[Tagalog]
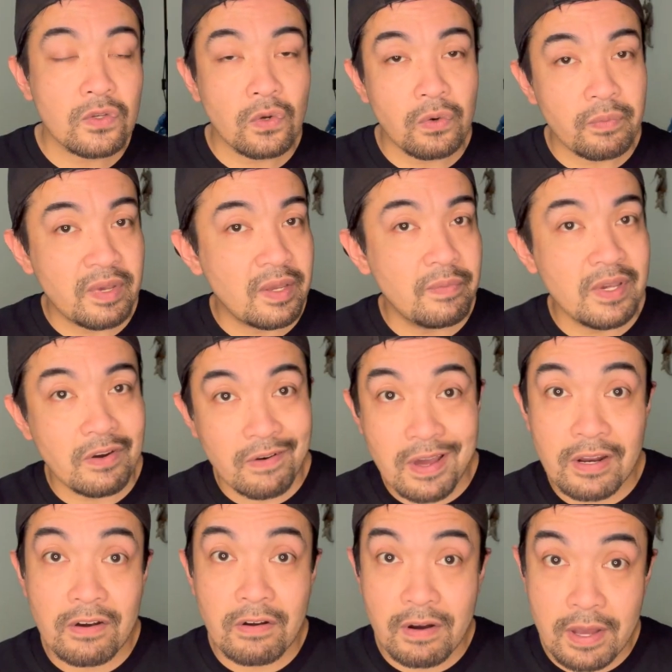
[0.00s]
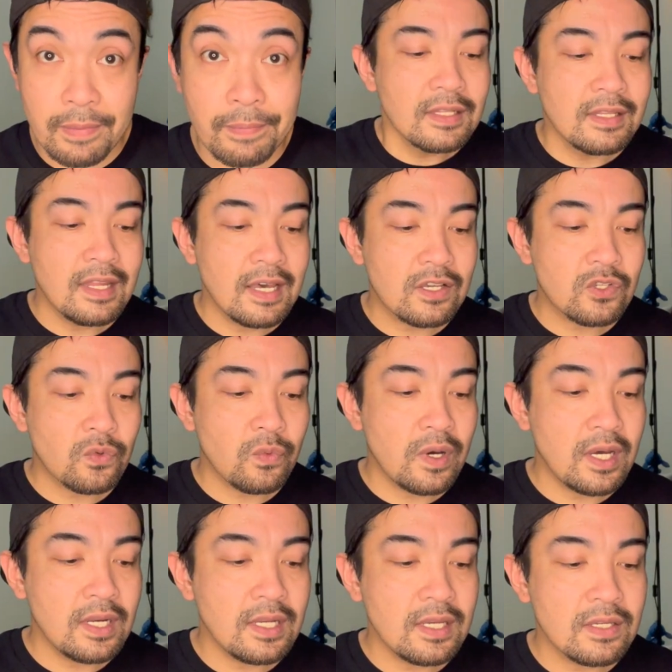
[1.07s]
or maybe runner-up. Next
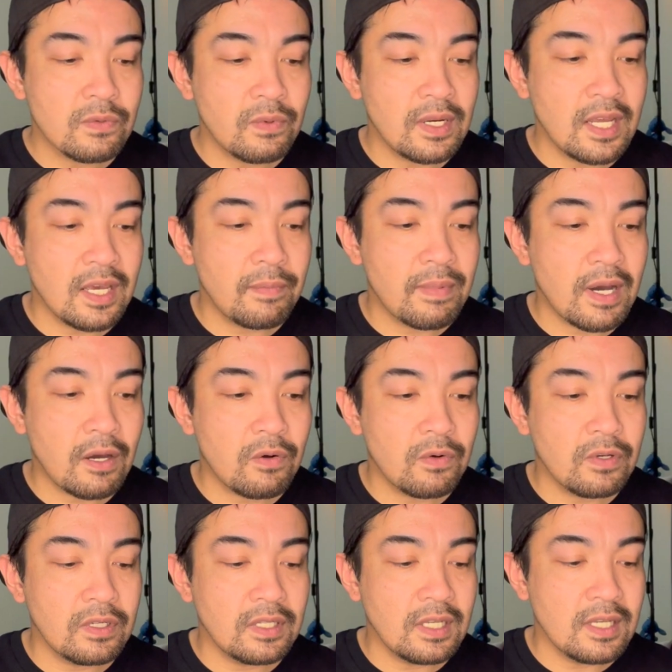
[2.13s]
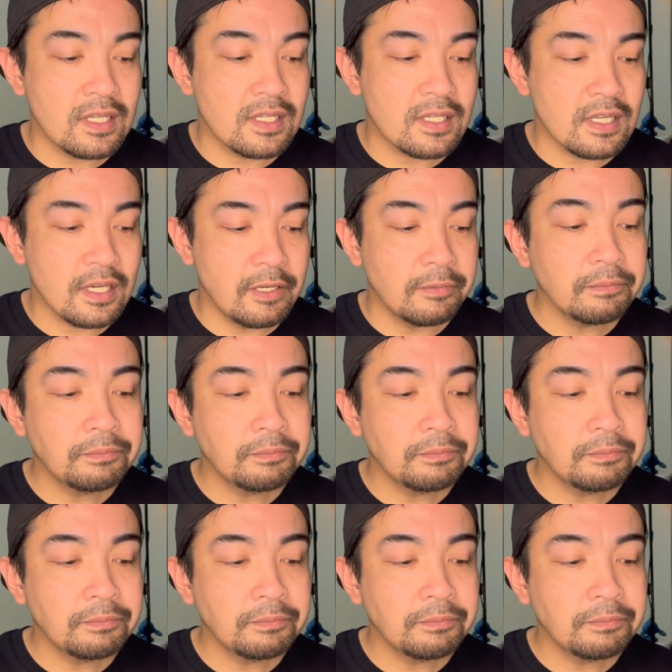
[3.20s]
one is wala iba ko hindi si